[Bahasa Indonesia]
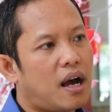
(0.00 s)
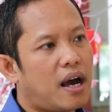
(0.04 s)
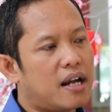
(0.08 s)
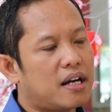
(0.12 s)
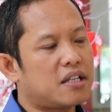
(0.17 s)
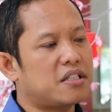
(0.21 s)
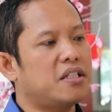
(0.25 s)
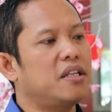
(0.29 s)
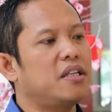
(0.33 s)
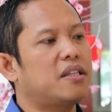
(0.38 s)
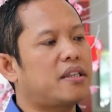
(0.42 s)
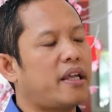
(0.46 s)

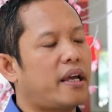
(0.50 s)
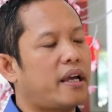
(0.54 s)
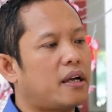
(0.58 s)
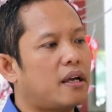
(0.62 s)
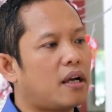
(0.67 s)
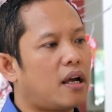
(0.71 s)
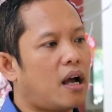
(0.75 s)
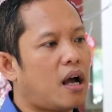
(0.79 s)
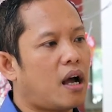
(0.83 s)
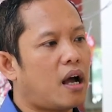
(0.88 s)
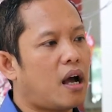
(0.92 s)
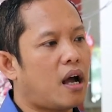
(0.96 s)
arsitek,
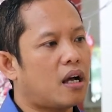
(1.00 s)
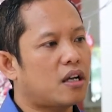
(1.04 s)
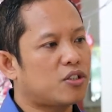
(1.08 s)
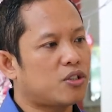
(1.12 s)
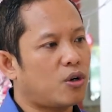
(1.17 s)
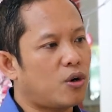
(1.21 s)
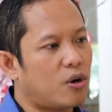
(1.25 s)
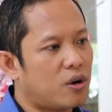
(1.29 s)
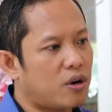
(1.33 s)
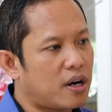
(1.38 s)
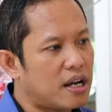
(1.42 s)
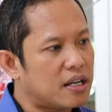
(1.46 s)

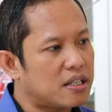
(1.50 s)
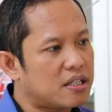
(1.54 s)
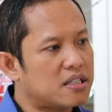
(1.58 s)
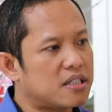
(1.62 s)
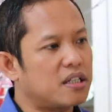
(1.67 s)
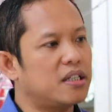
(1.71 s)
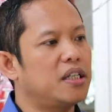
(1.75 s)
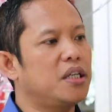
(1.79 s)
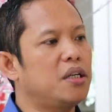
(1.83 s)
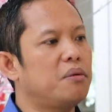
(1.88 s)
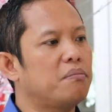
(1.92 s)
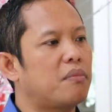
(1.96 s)
seorang
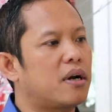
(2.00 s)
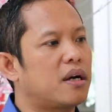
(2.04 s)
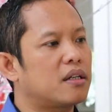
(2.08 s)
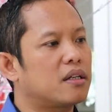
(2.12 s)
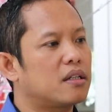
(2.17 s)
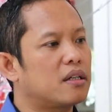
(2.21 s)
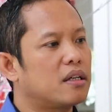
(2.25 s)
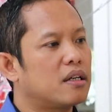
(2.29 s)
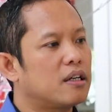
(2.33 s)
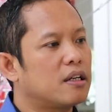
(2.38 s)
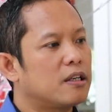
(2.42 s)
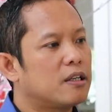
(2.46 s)
seniman
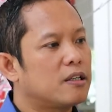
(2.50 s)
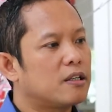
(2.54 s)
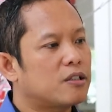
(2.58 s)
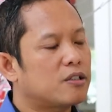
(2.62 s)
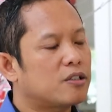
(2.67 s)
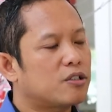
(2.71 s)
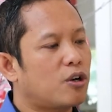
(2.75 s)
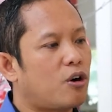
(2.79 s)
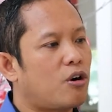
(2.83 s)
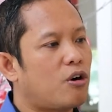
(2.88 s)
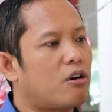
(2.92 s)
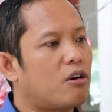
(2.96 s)

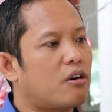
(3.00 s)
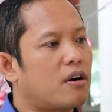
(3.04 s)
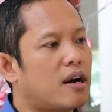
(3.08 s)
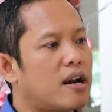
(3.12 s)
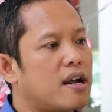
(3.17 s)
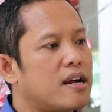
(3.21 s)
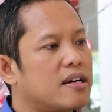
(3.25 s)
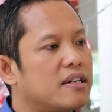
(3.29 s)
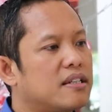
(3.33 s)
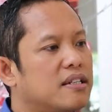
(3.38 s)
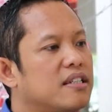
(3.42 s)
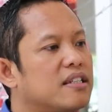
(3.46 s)

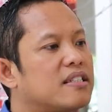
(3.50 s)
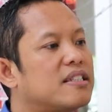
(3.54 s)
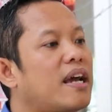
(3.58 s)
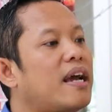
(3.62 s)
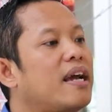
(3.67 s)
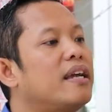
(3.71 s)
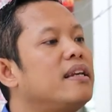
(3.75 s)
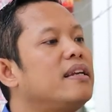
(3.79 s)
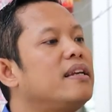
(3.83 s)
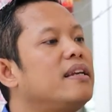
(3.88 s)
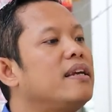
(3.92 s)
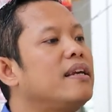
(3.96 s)
seorang
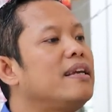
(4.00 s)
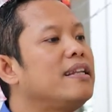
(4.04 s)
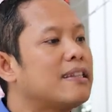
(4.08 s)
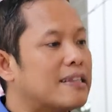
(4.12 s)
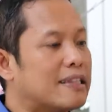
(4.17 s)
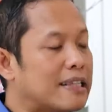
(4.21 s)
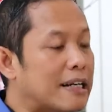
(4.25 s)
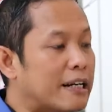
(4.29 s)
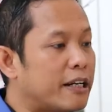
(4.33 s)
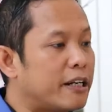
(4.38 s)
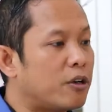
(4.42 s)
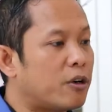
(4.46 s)
desain
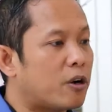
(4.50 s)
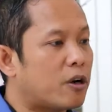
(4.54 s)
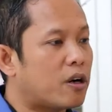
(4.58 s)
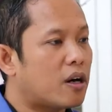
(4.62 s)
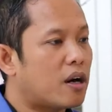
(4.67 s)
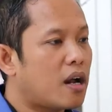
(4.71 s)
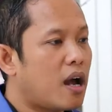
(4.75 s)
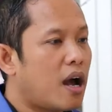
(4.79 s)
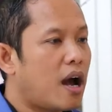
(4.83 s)
interior